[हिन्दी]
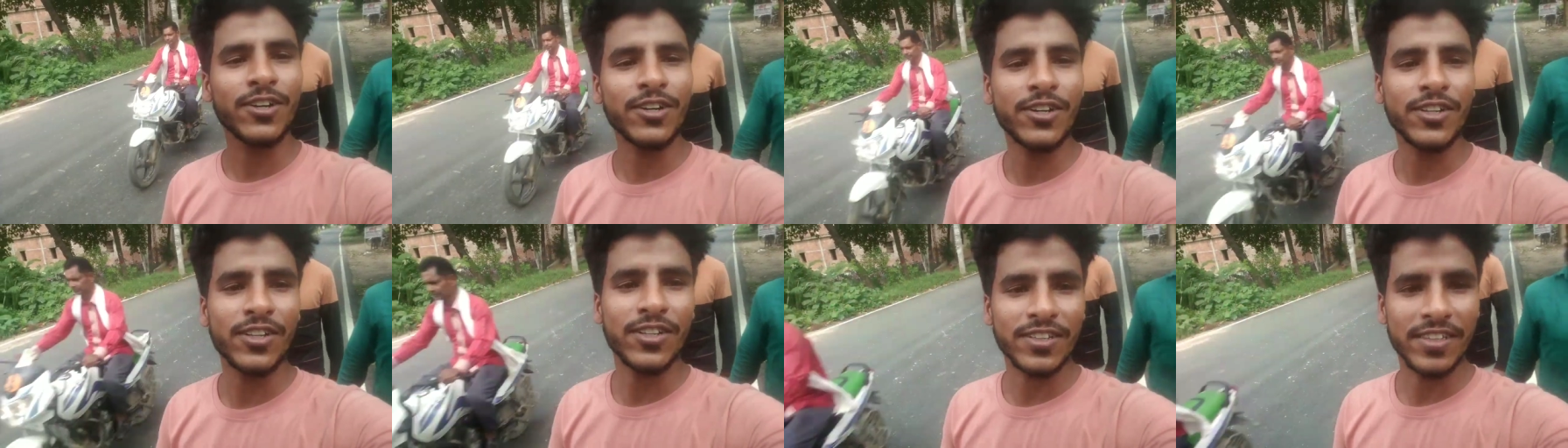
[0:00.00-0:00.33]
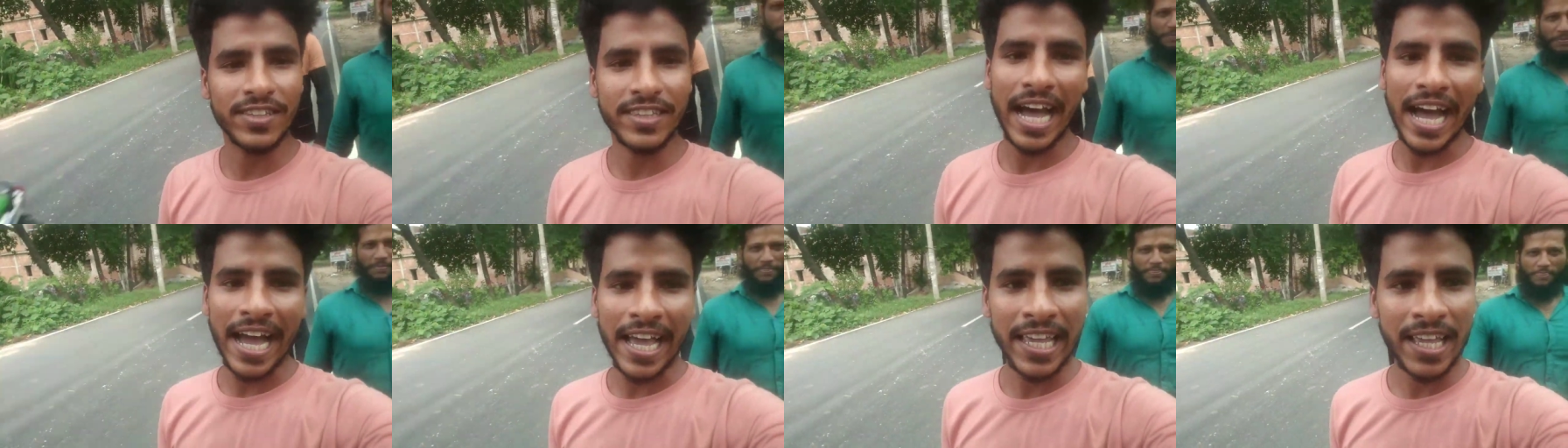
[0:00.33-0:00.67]
दाई
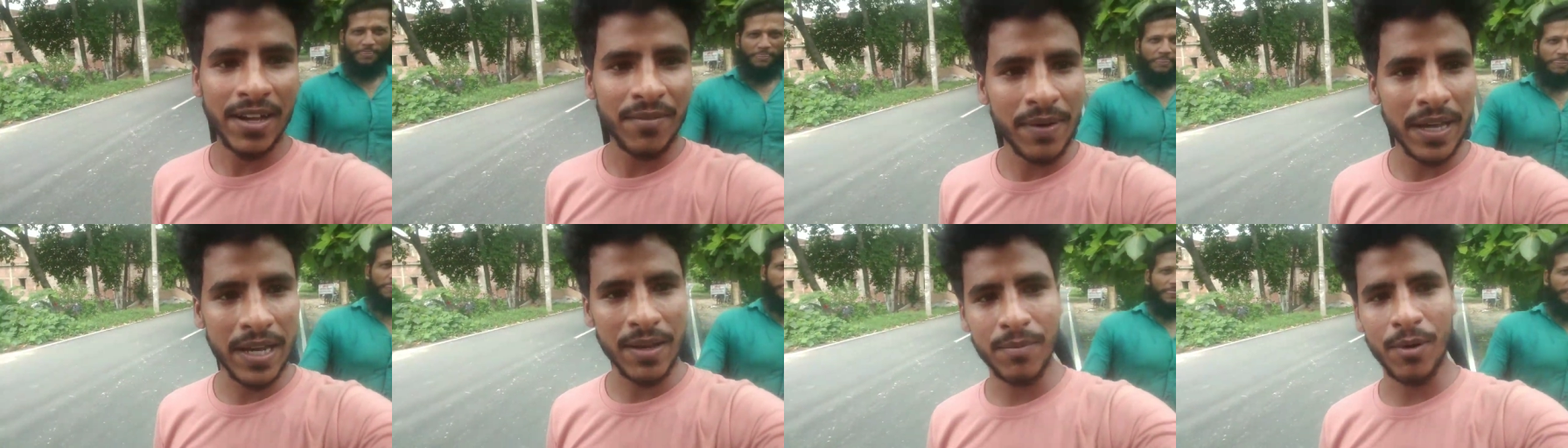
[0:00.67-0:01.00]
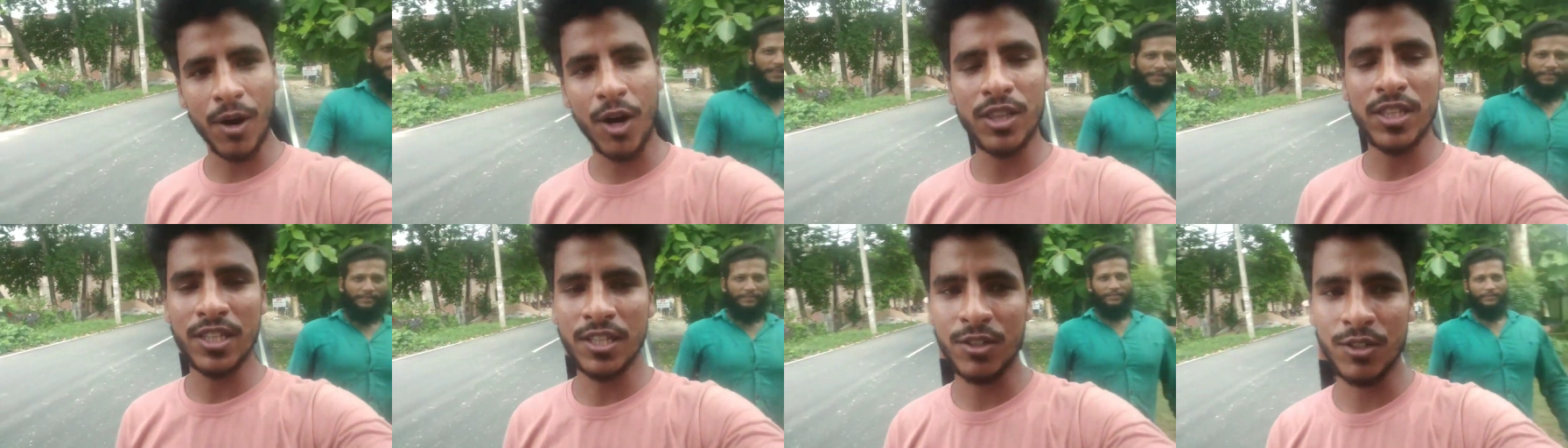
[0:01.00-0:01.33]
हमारी बहुत
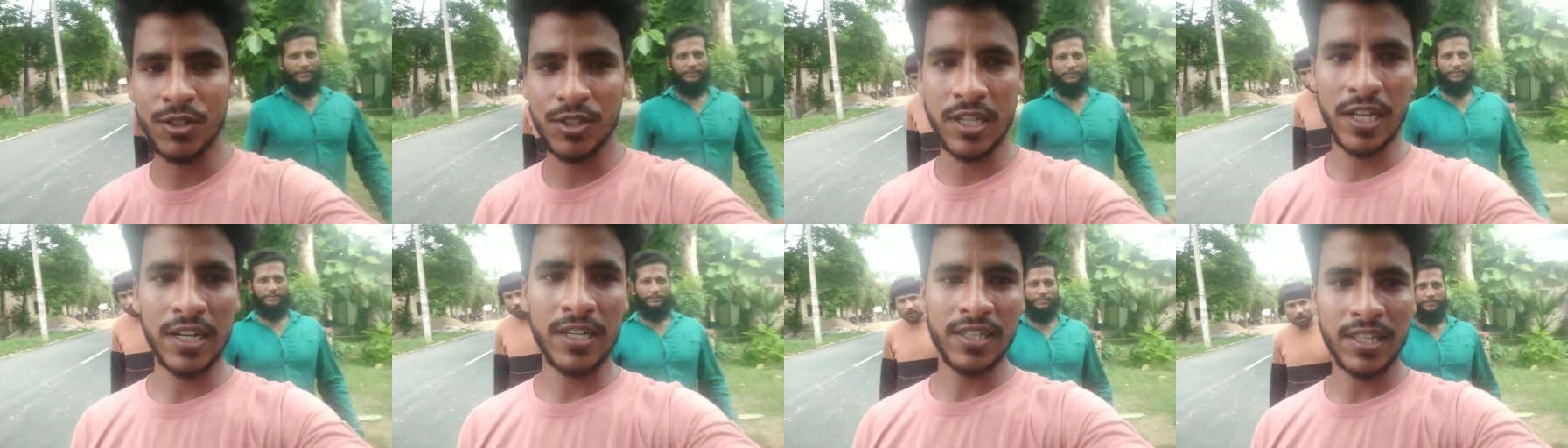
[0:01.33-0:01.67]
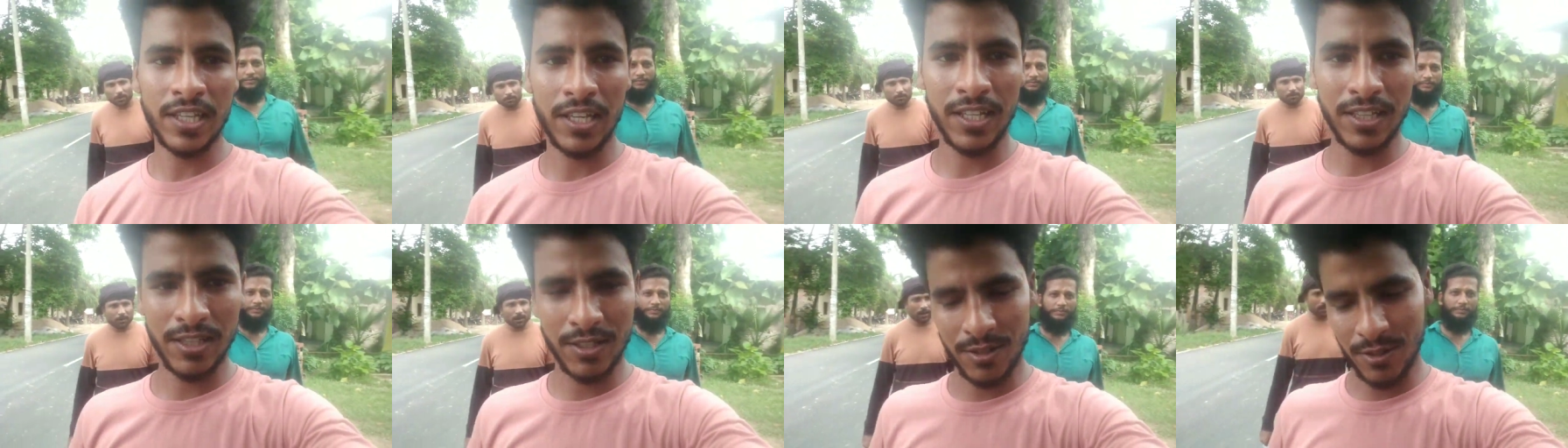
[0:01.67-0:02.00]
इनोसेंट थी
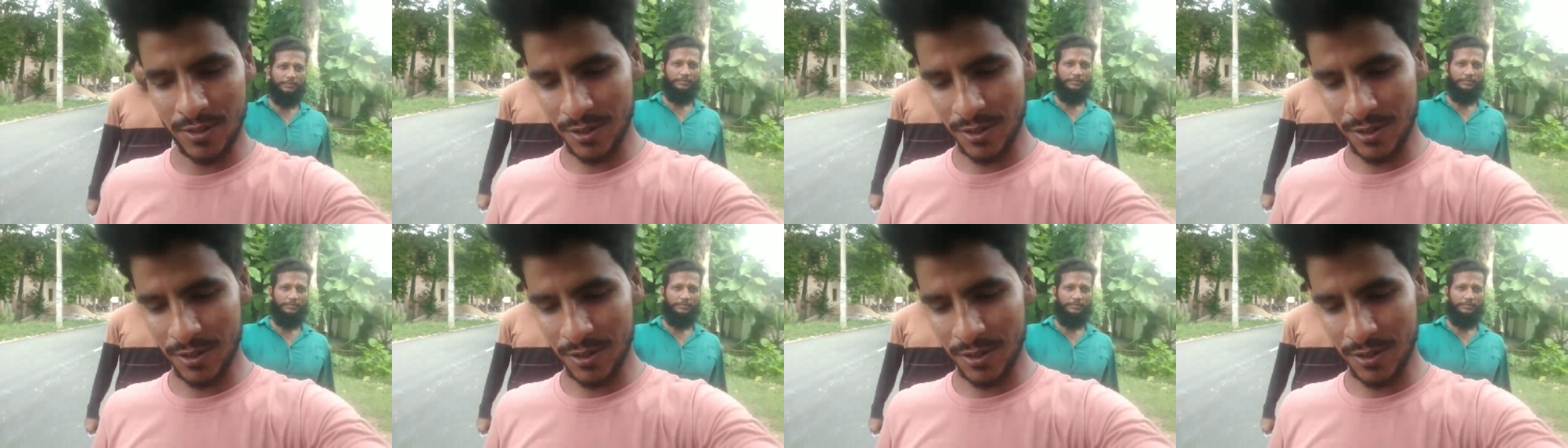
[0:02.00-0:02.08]
तो